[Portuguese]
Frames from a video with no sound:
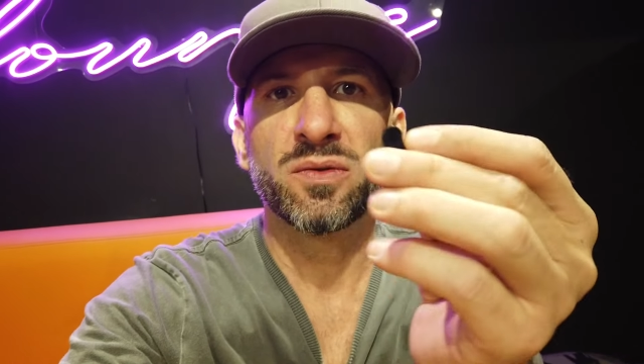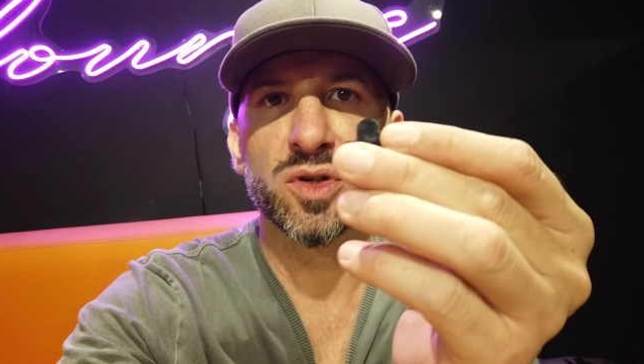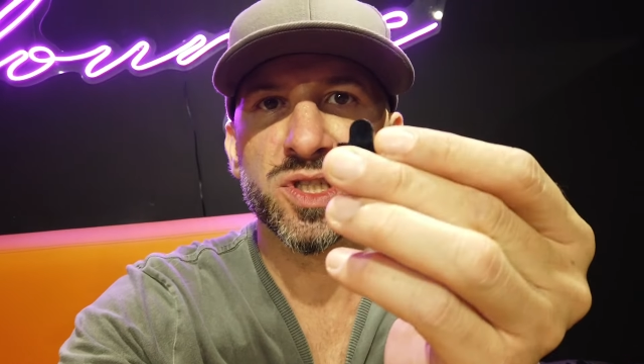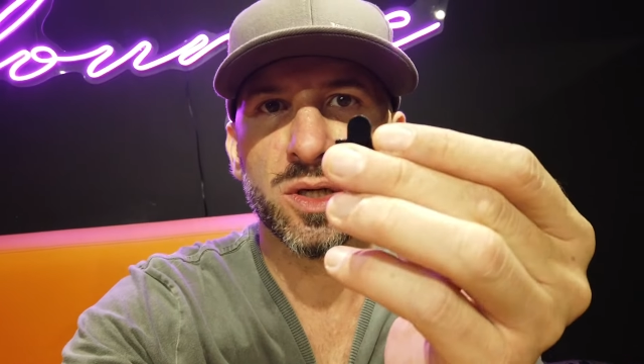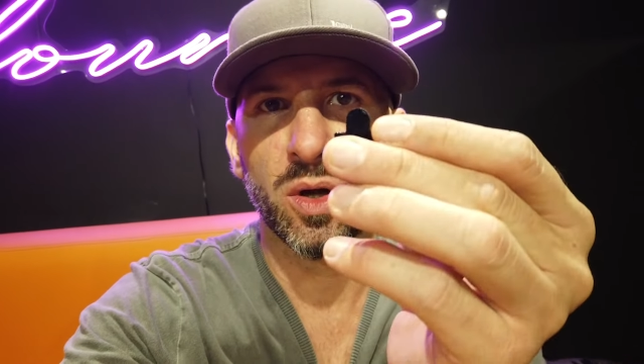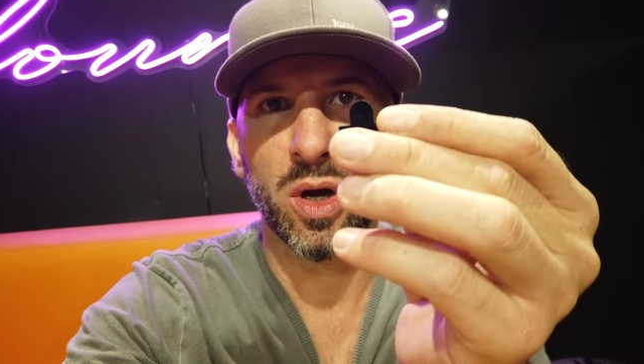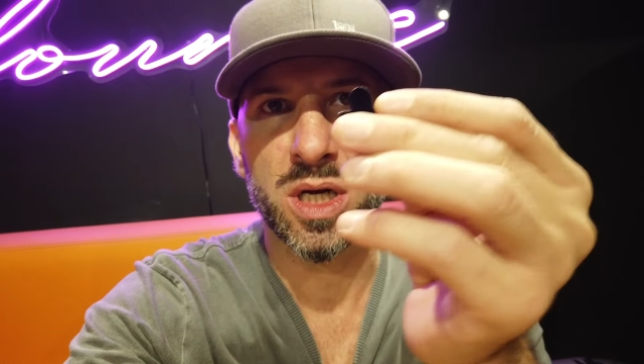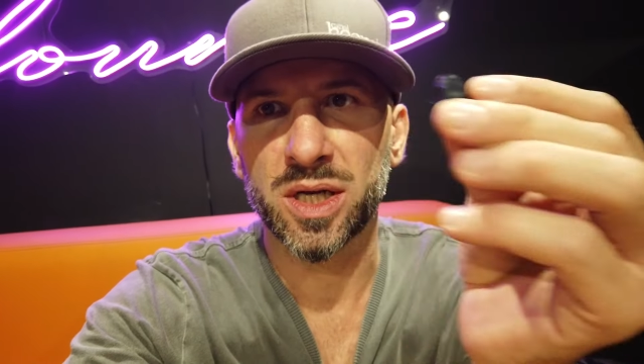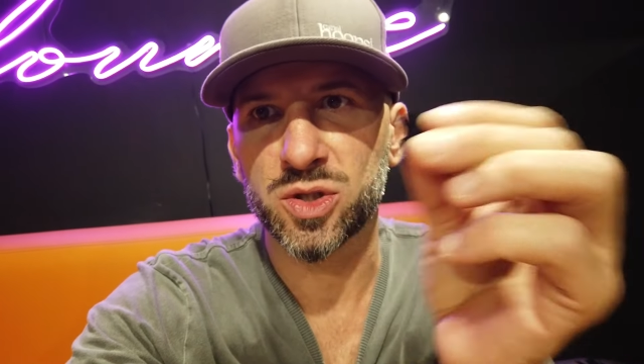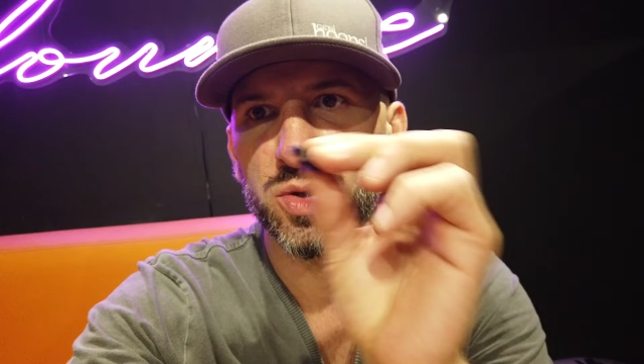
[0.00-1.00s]
você
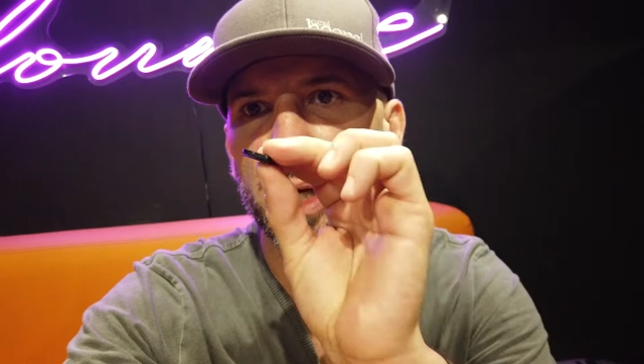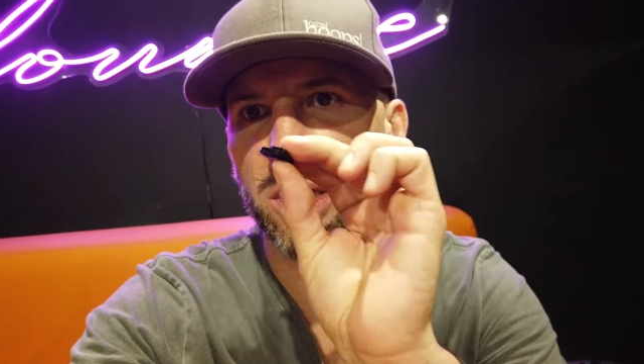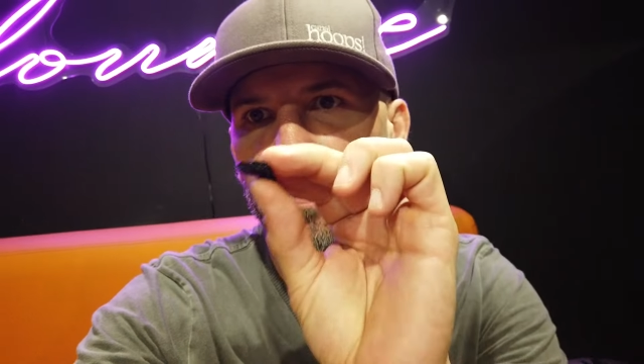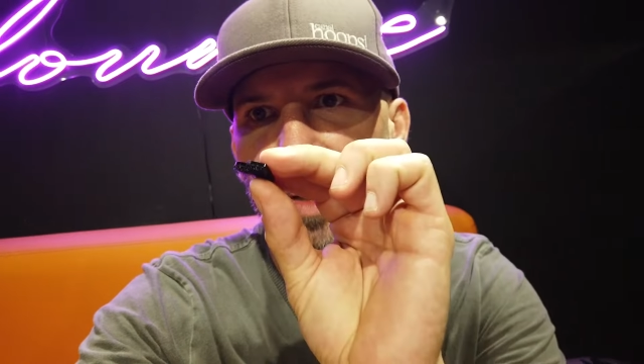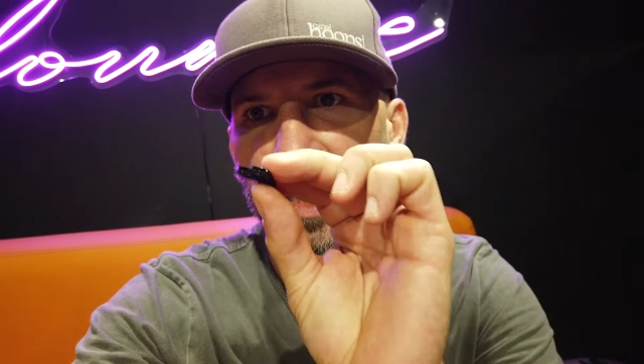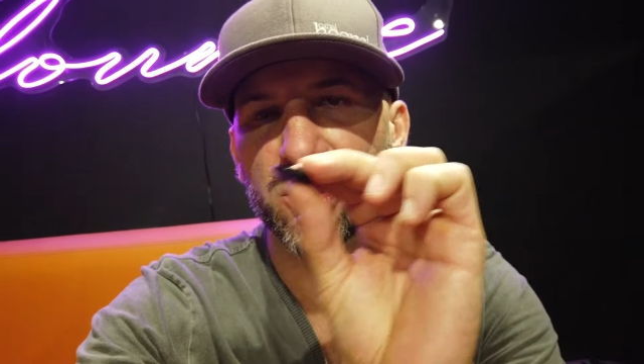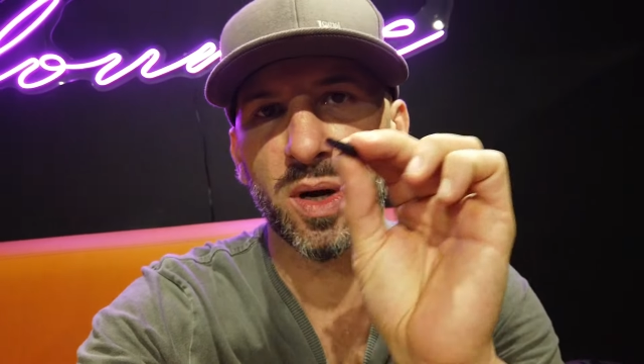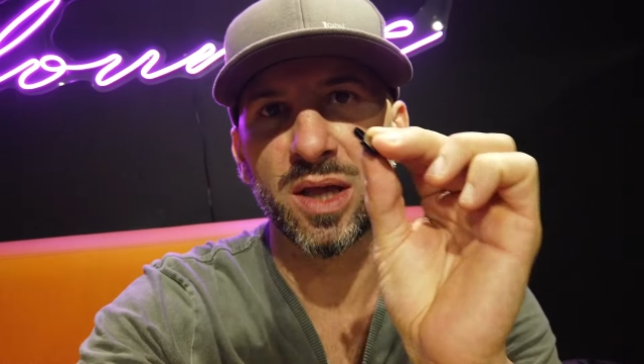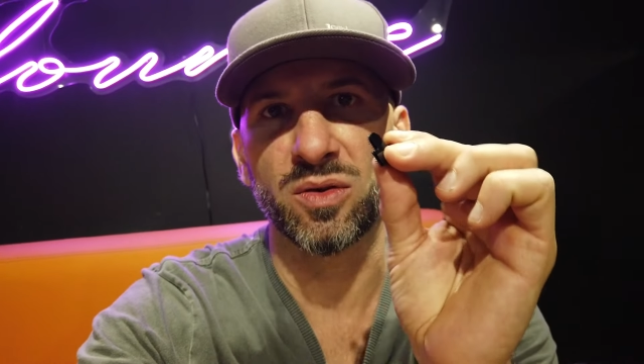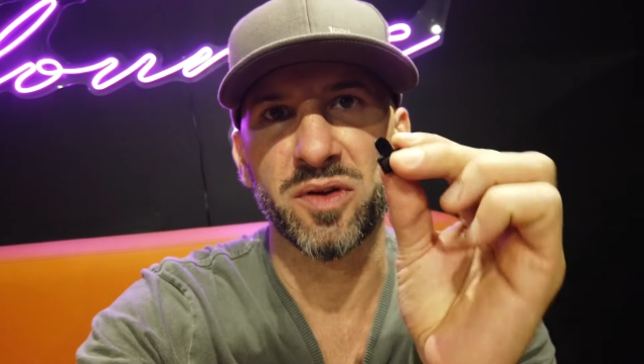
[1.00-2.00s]
coloca isso daqui preso
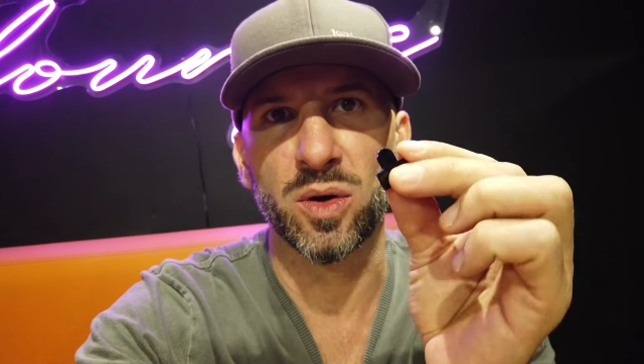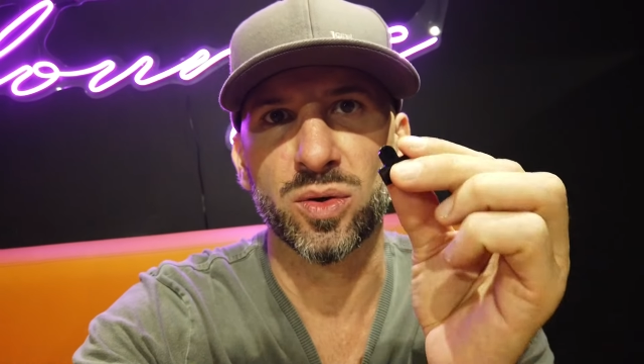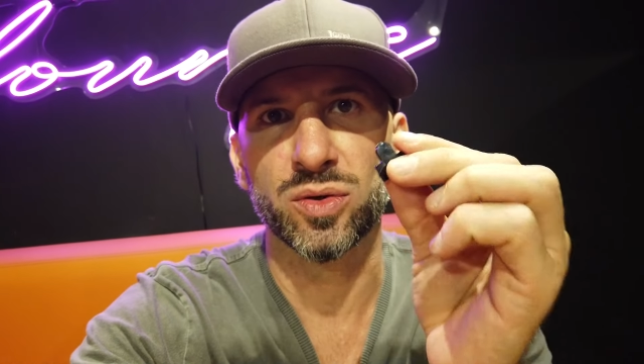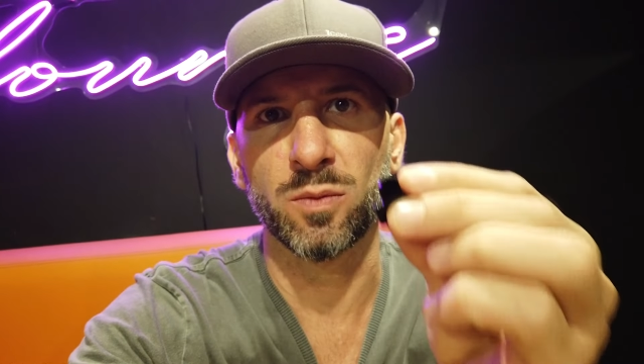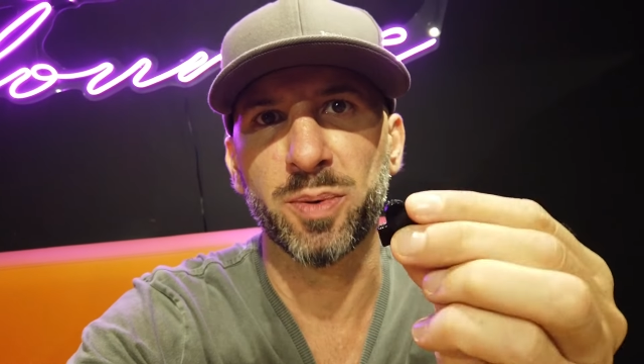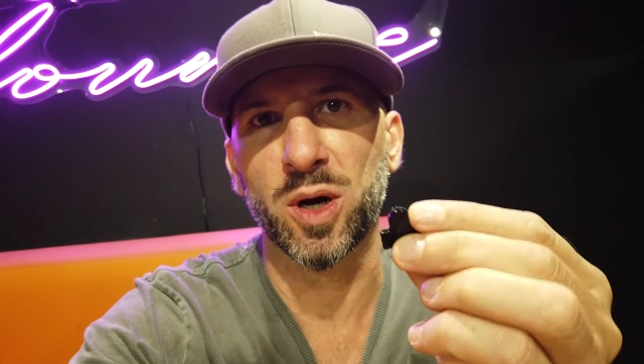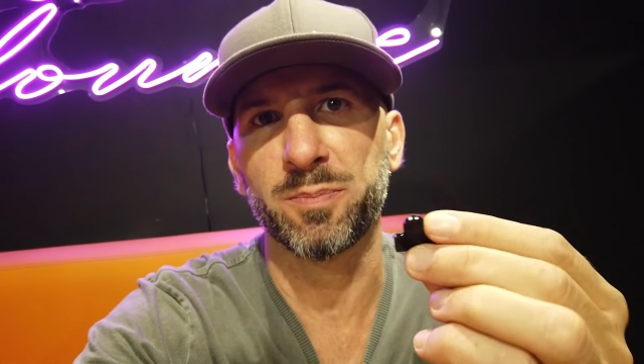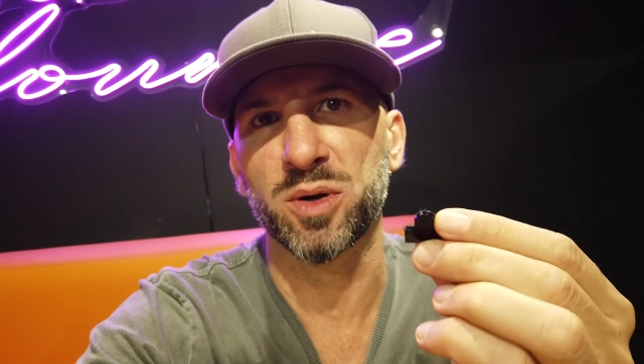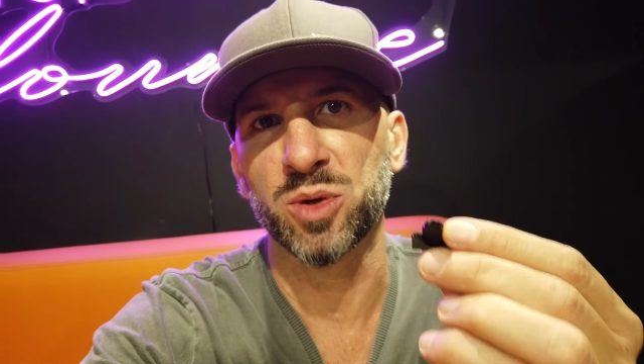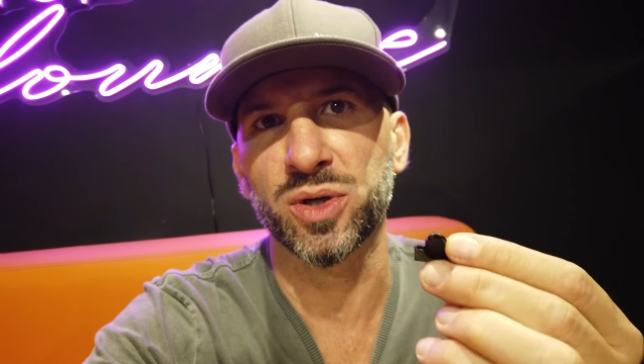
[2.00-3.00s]
lá no velcro do
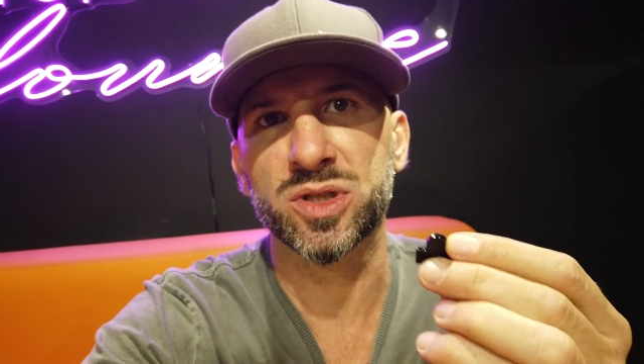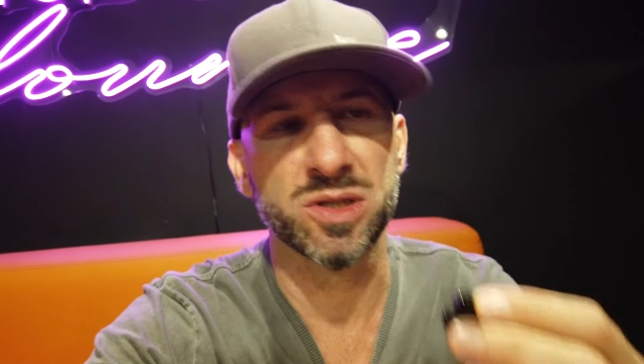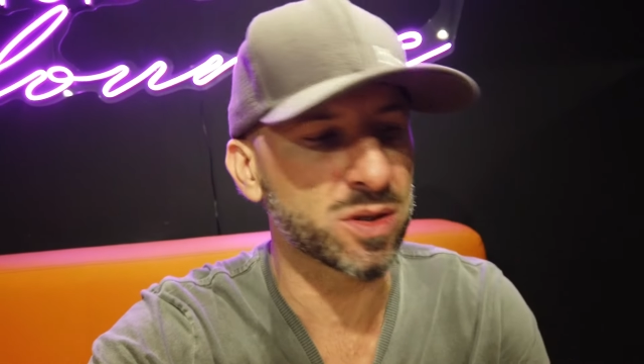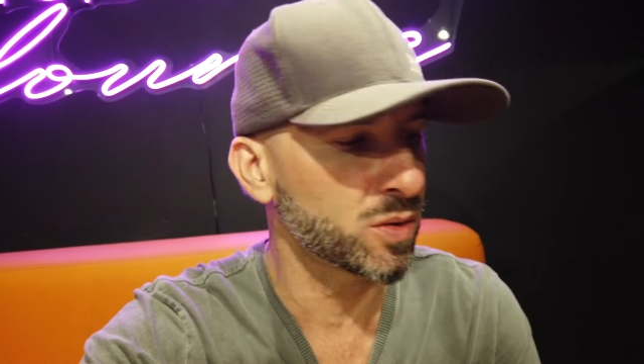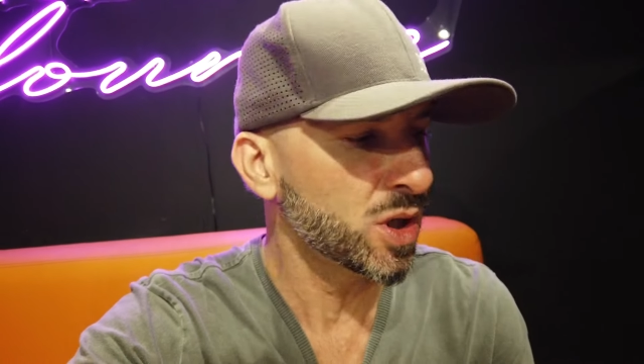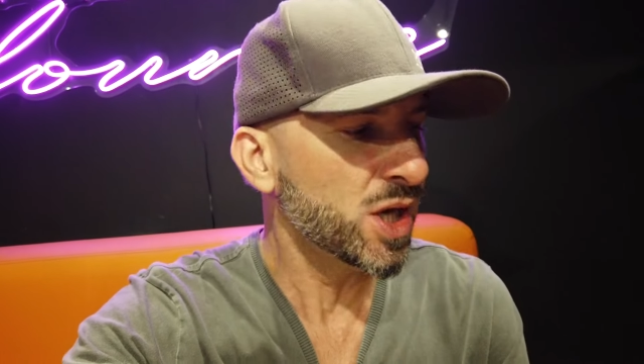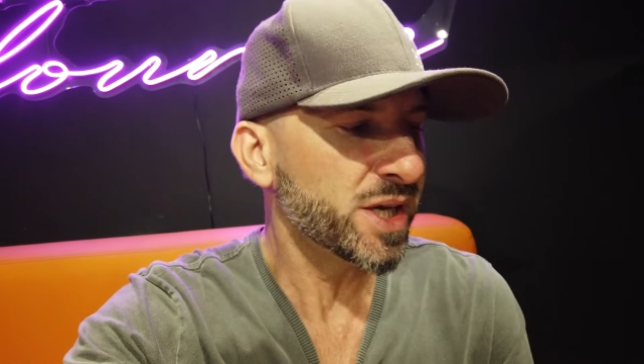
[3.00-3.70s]
próprio monociclo